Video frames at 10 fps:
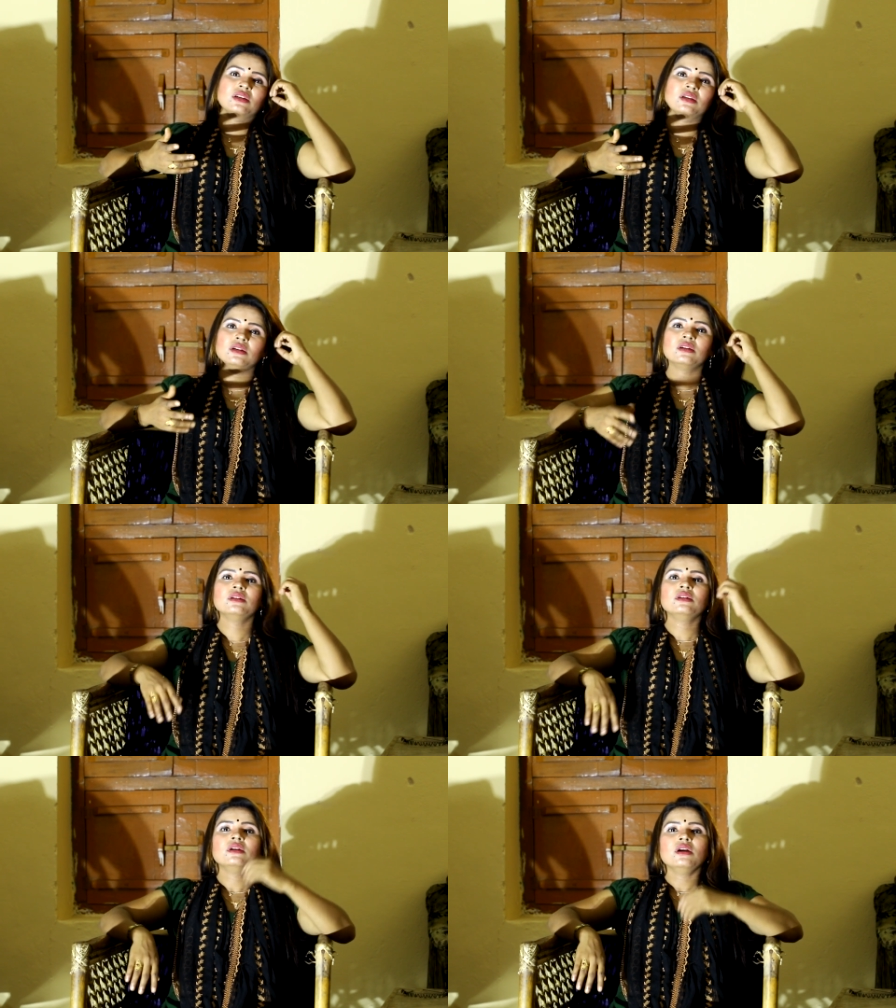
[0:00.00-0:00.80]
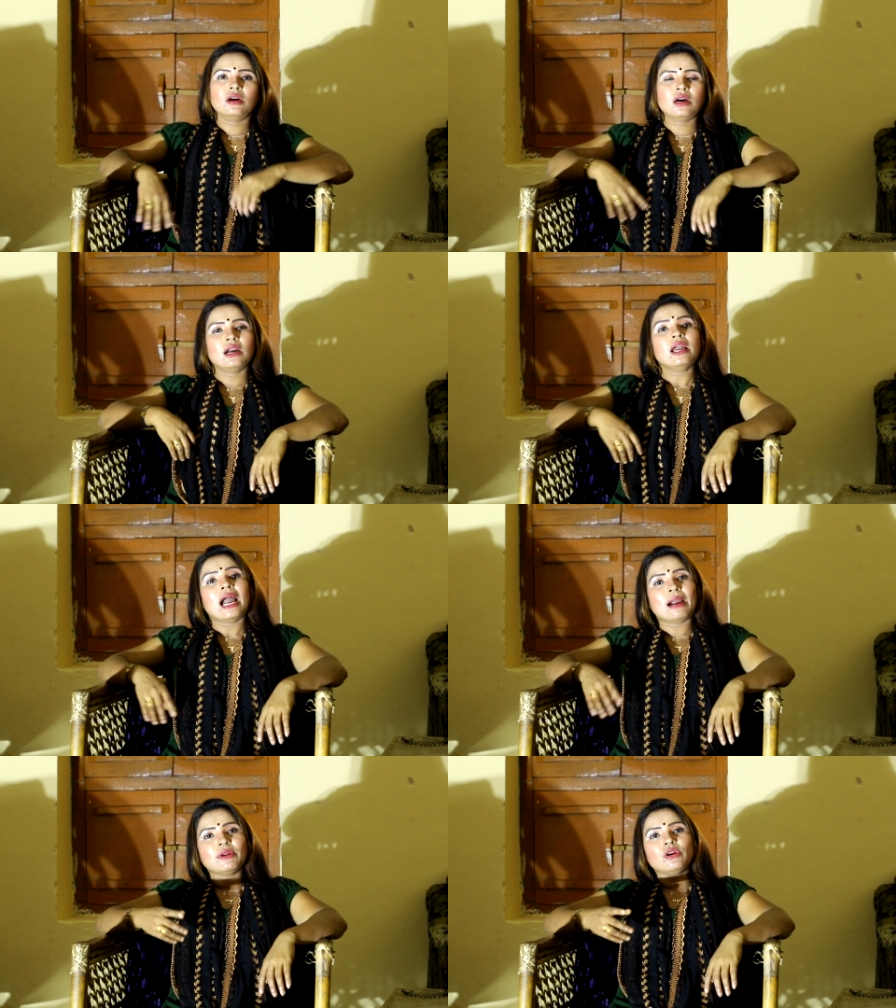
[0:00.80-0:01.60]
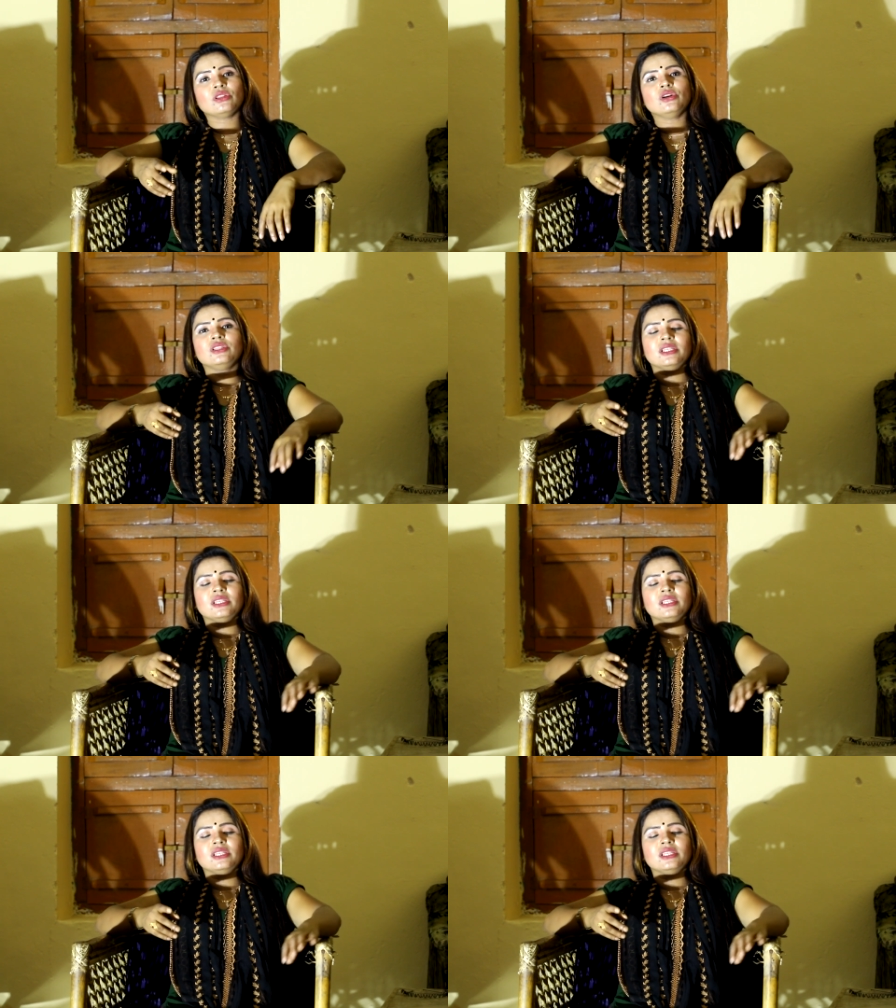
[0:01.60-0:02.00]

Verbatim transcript: না কেন হ্যাঁ আমার কথা